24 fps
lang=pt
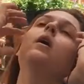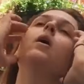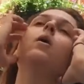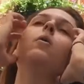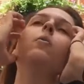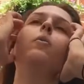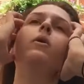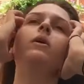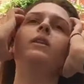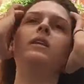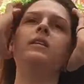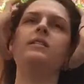
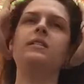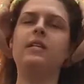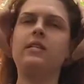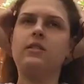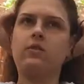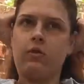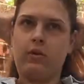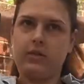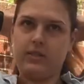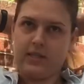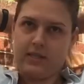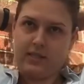muitas das
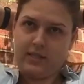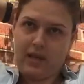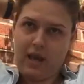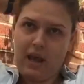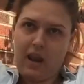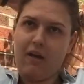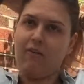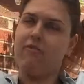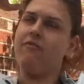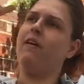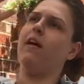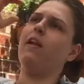coisas que
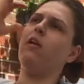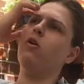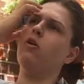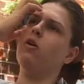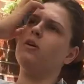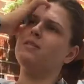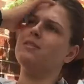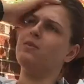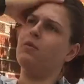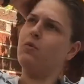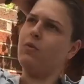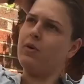ela falou
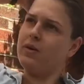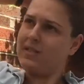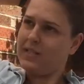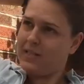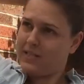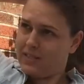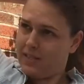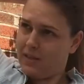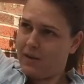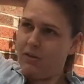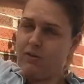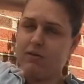são coisas
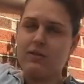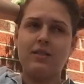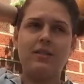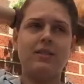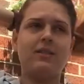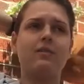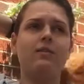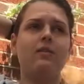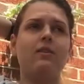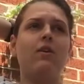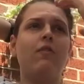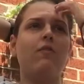que eu,
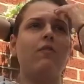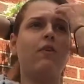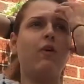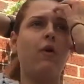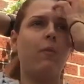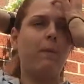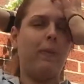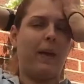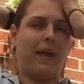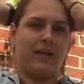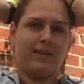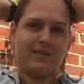que eu fico
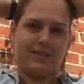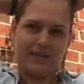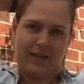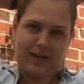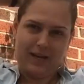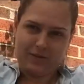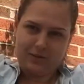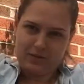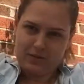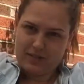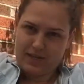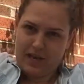
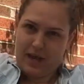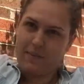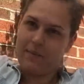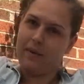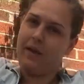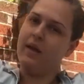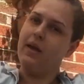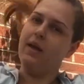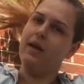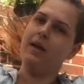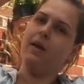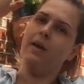pensando, sabe?
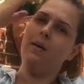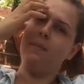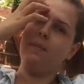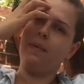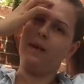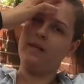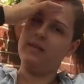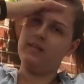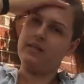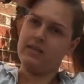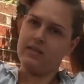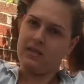
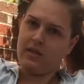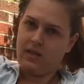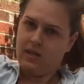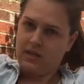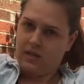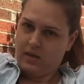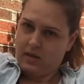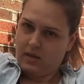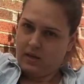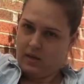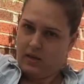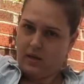Mas,
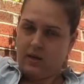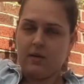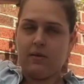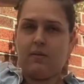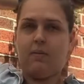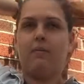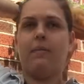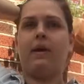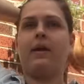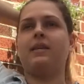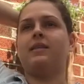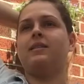
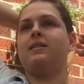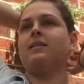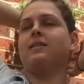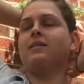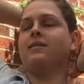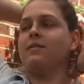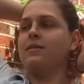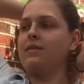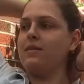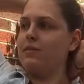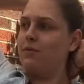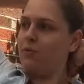mas não,
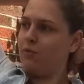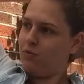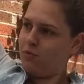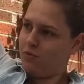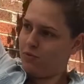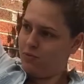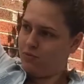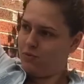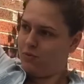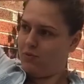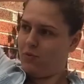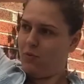
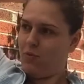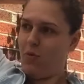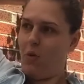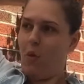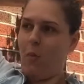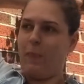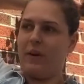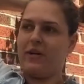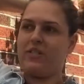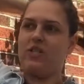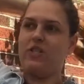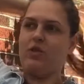não
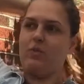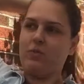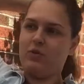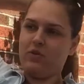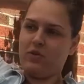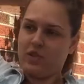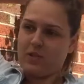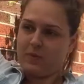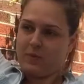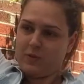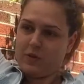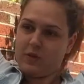compartilho muito
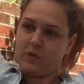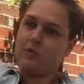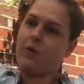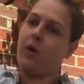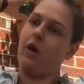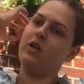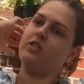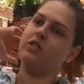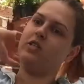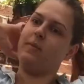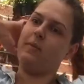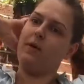com as pessoas, porque eu
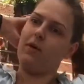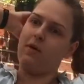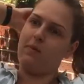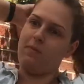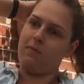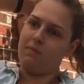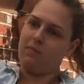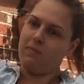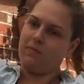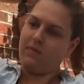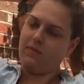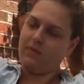acho que é meio que,
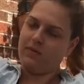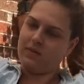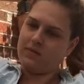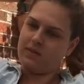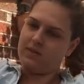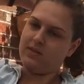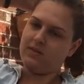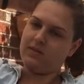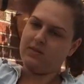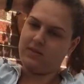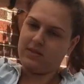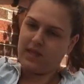hum,
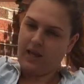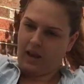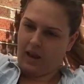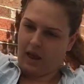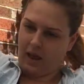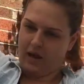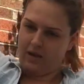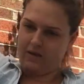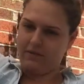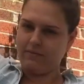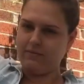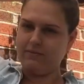sei
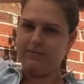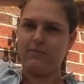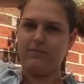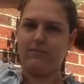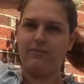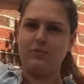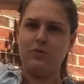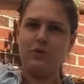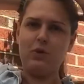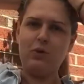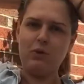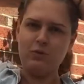lá,
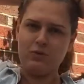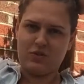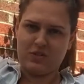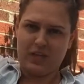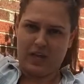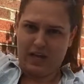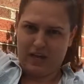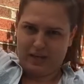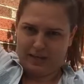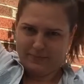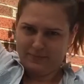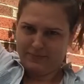não
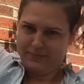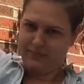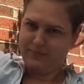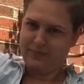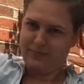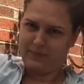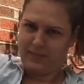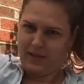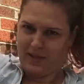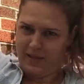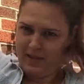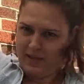sei,
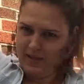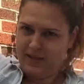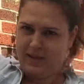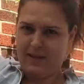né?